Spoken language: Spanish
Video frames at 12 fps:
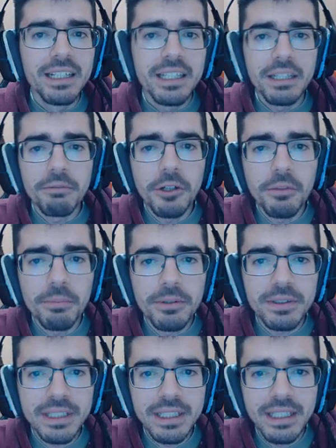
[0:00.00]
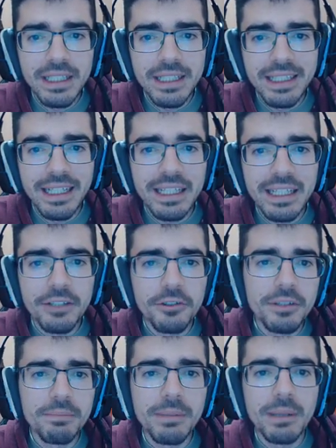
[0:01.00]
Y bueno pues en el día de
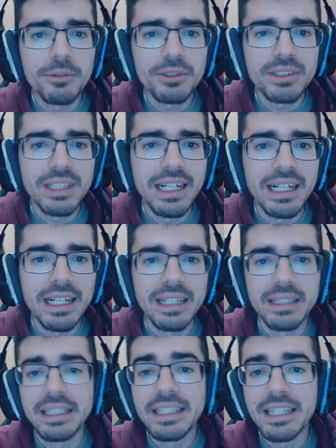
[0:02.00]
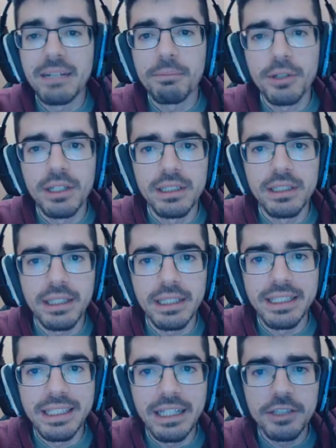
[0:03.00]
hoy vamos a ir a por el
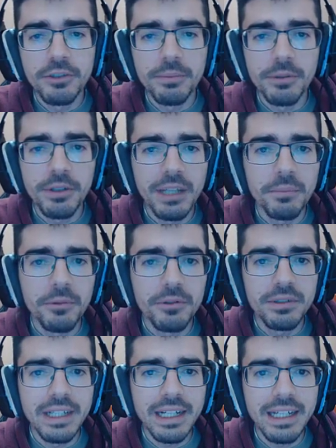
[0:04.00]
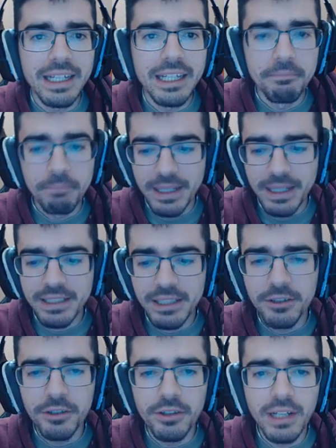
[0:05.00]
gimnasio Pokémon ya que va
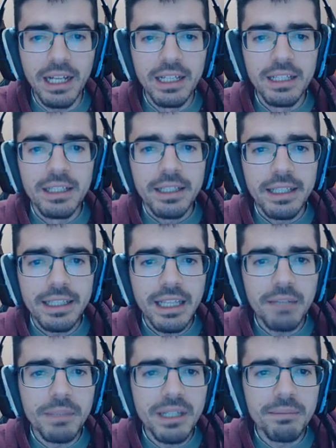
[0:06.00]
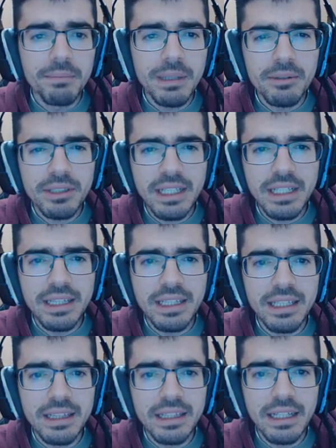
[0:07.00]
sin hora y también vamos a
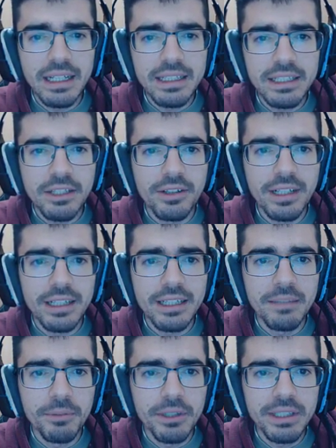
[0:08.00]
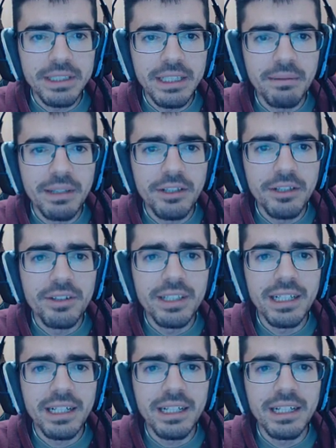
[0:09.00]
intentar, si nos da tiempo en este vídeo,
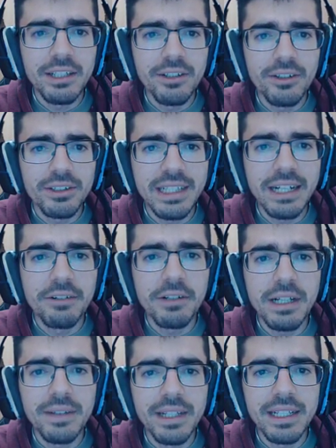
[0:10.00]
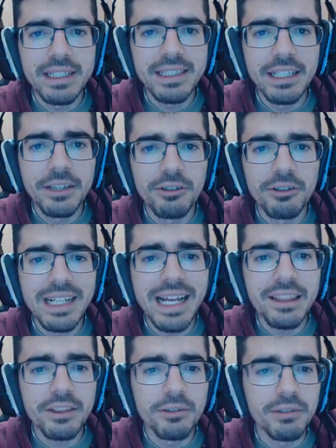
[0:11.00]
dirigirnos a lo que viene siendo la
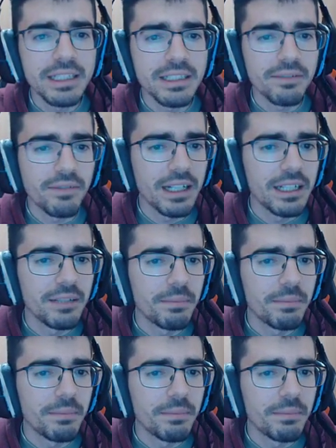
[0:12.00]
zona Safari.